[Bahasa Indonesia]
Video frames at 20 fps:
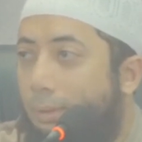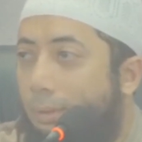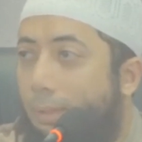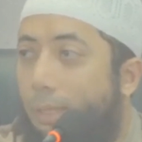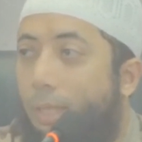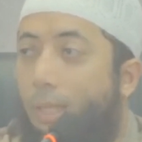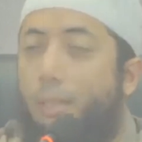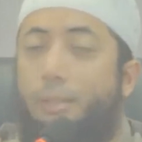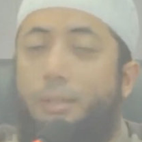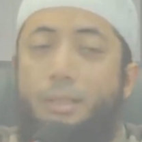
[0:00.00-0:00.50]

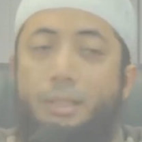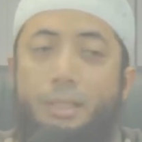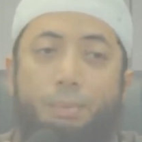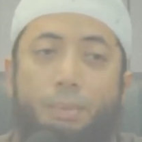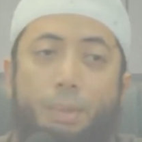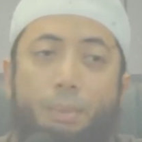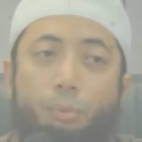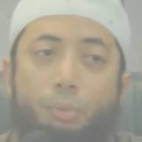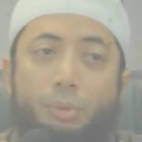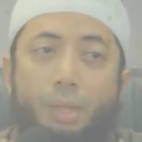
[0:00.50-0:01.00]
Dan
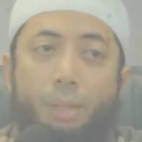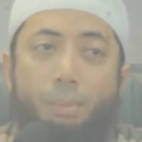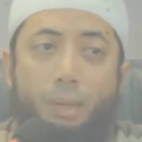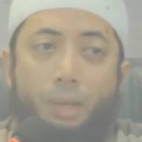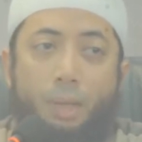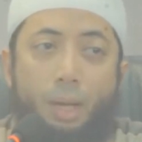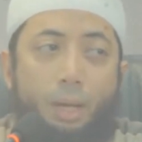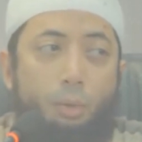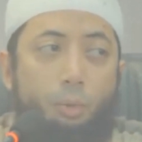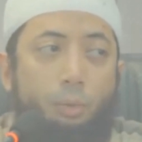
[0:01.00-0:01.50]
siapapun yang
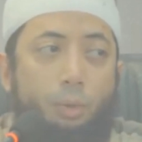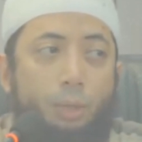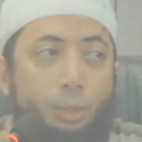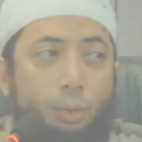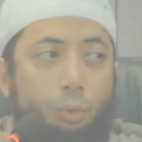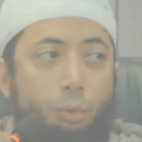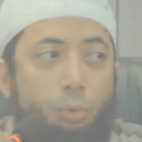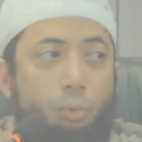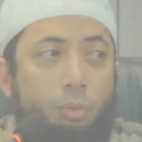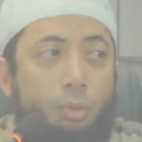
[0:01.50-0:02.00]

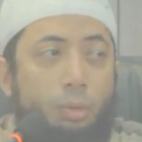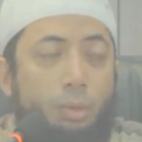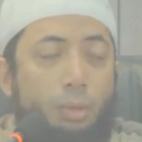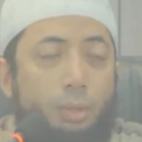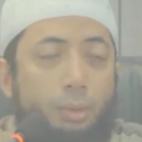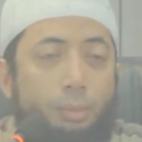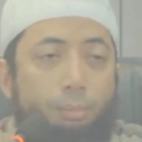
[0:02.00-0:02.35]
mengakui itu